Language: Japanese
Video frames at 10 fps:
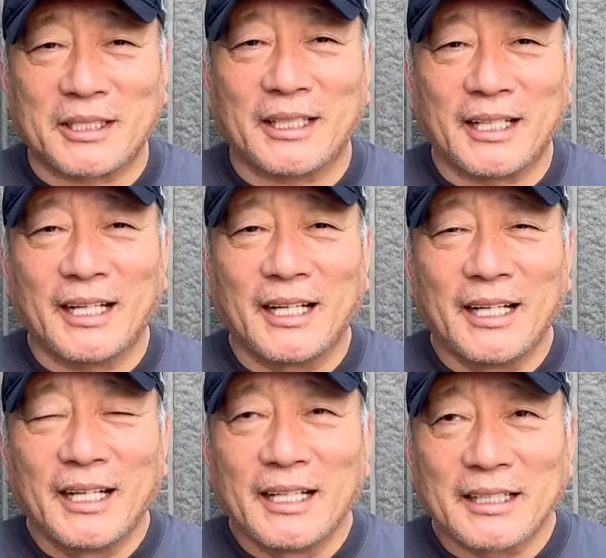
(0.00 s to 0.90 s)
う
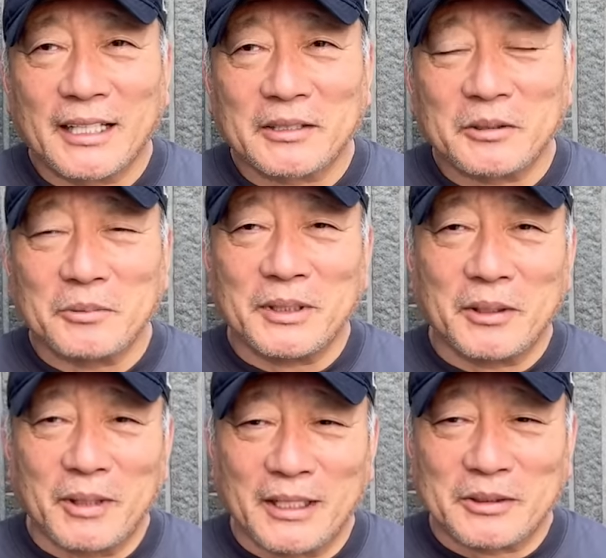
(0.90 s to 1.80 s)
ん、だからそういう意味
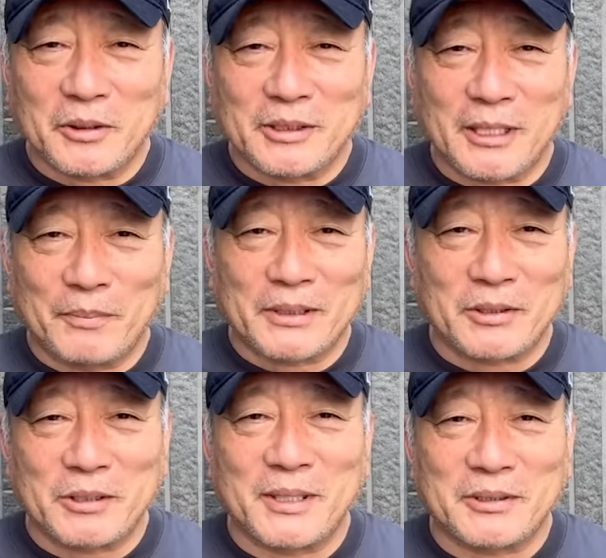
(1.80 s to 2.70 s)
ではその先発
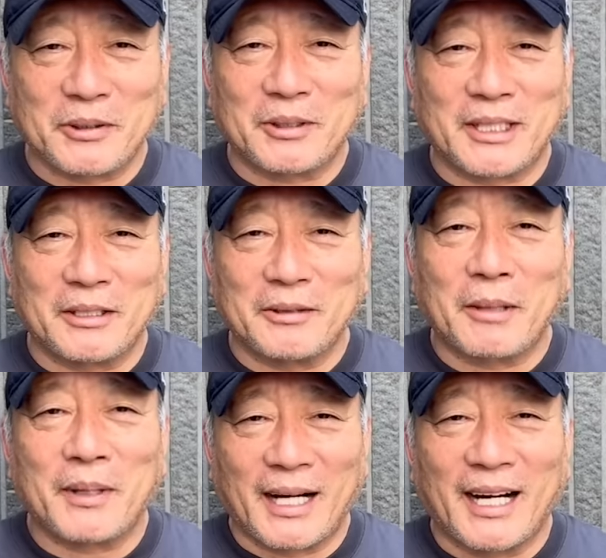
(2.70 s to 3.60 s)
をしますよって
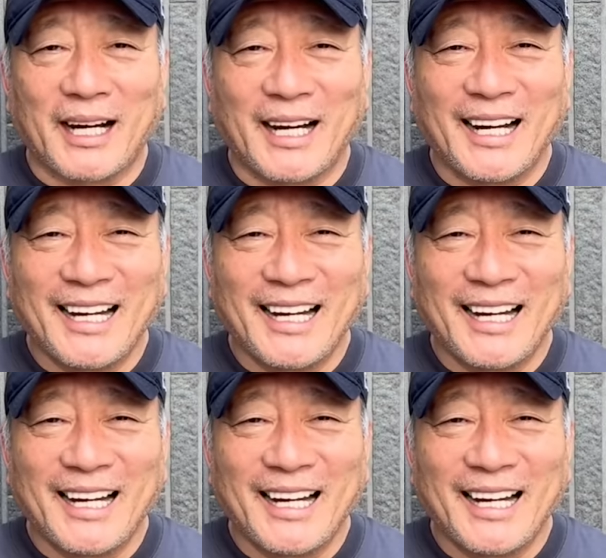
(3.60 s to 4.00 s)
言えば、